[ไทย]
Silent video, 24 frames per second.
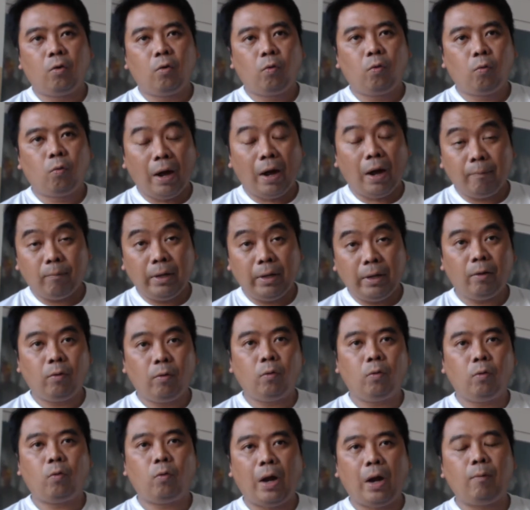ความเร็ว
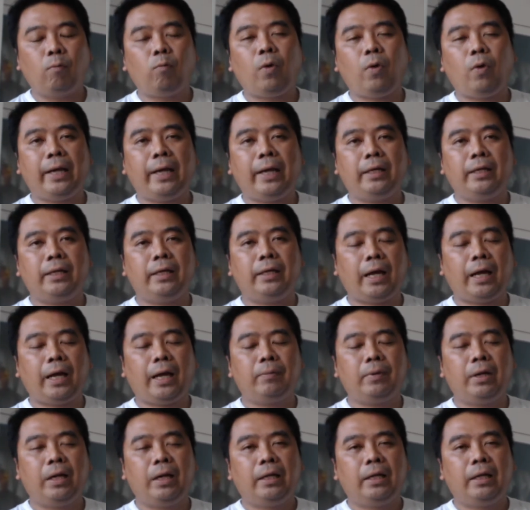ความไวนะครับ
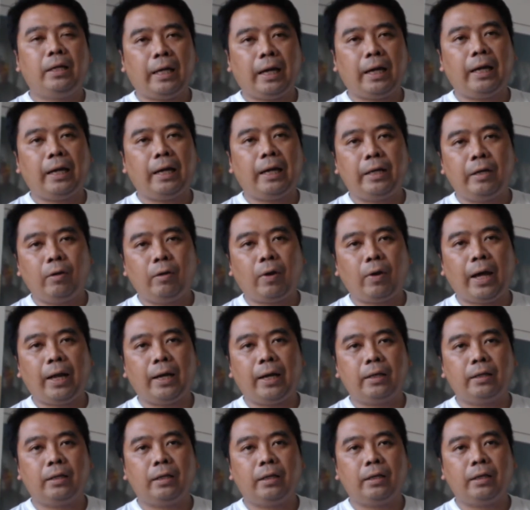แต่ขณะเดียวกัน
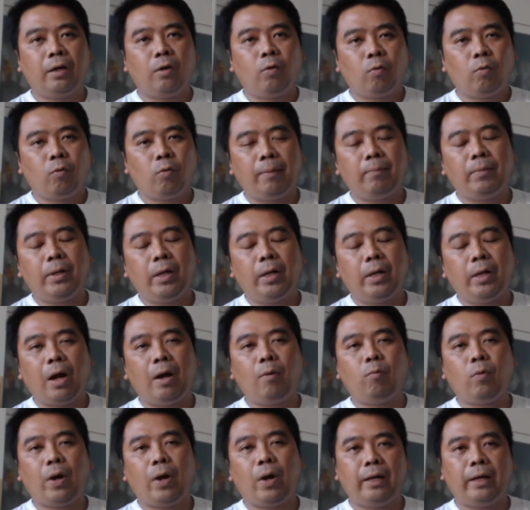ความเร็วความ
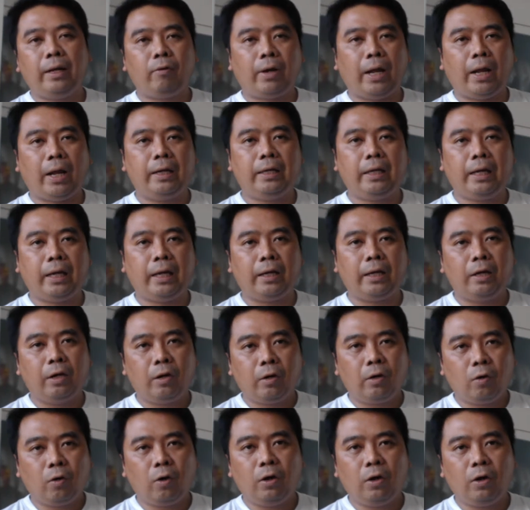ไวเหล่านั้นเนี่ย
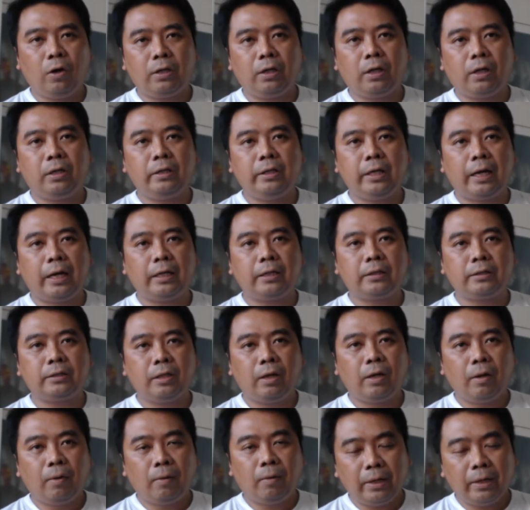ก็ยัง
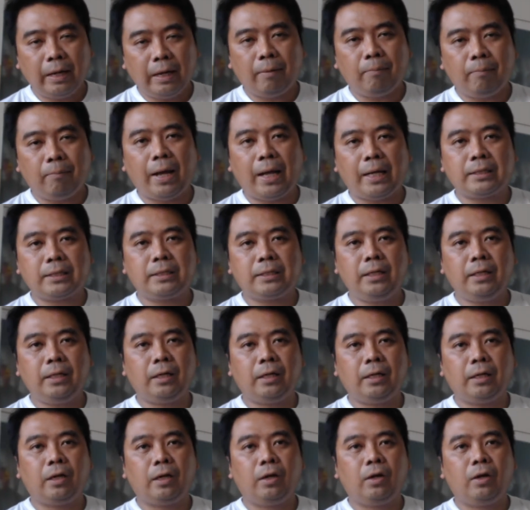นำมาซึ่ง
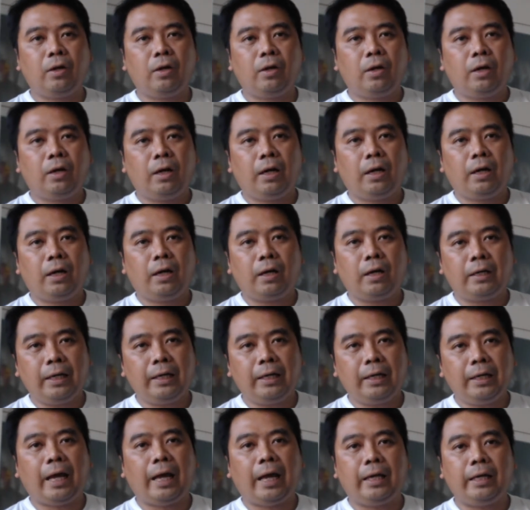เงื่อน
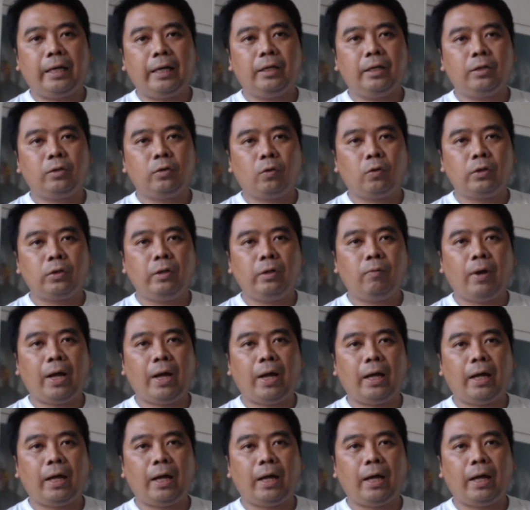ไขตรงที่ว่า